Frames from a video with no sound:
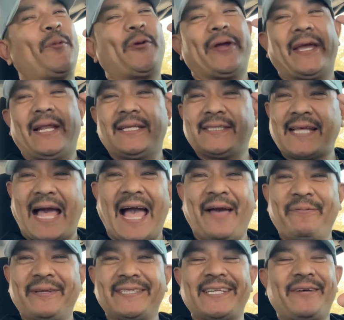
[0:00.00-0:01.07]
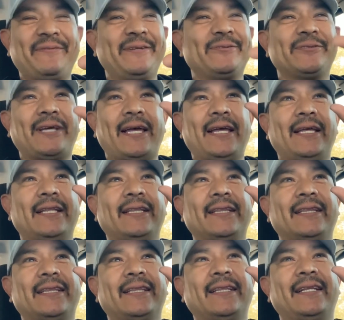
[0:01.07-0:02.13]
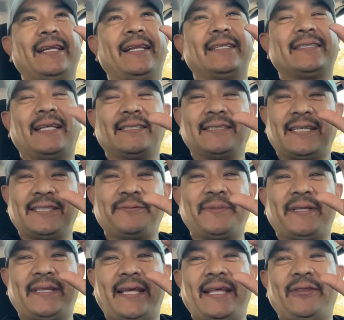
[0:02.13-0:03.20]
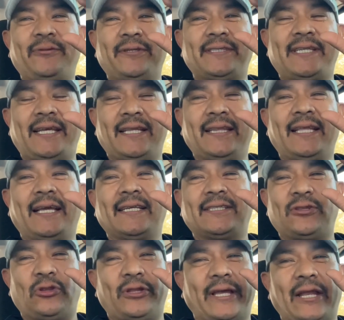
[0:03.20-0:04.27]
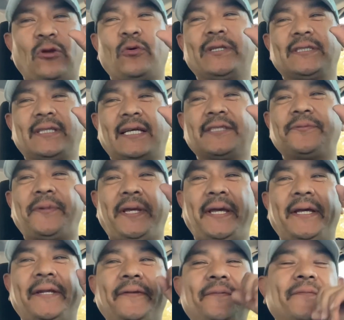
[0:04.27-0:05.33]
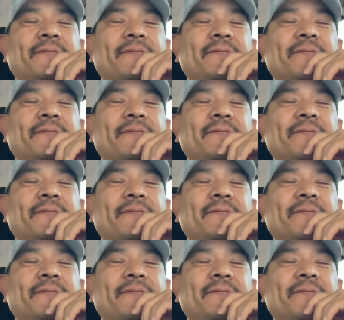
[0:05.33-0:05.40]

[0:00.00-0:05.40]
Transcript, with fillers: Porque él sabe, saben, o sea, le estás transmitiendo y siente que, no estás bien.